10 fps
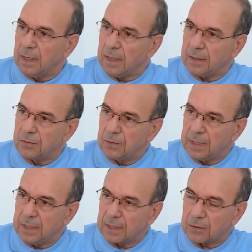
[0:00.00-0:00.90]
عنده
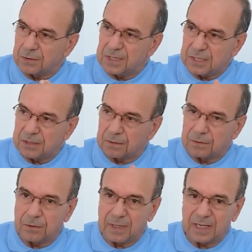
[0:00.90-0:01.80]
لي
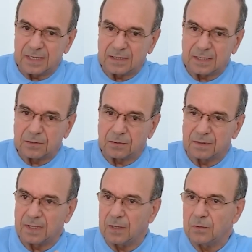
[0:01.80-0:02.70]
كونديسيون دو رياليزاسيون
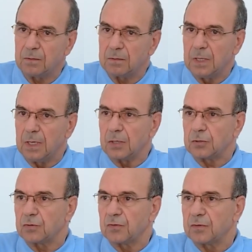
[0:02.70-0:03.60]
تاعو
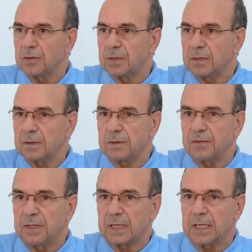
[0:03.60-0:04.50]
تشوف
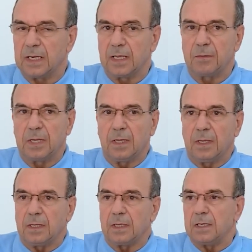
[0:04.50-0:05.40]
في الانقلاب
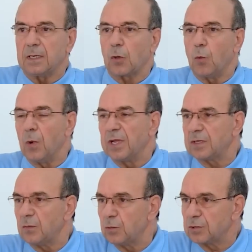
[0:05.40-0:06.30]
يعني
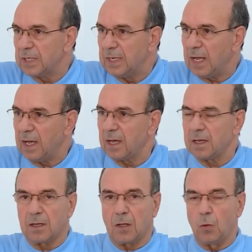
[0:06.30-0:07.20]
قوات
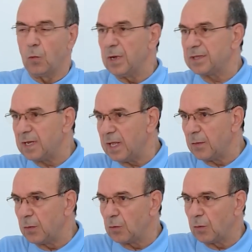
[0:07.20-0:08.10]
المسلحه قوات
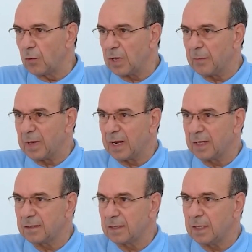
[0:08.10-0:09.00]
الامن
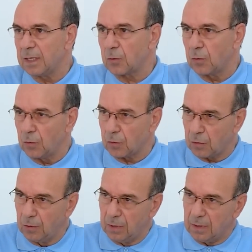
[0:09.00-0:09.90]
والمخابرات يكونوا
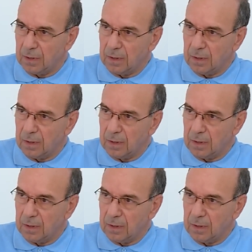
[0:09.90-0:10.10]
كل